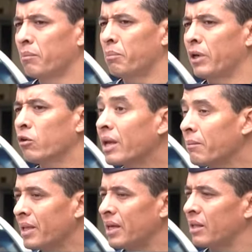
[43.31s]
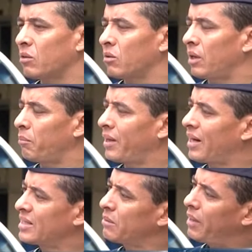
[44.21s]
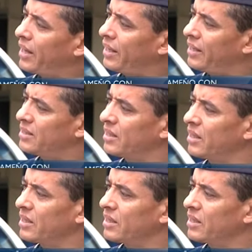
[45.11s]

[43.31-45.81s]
Pero de inmediato, al ver las imágenes,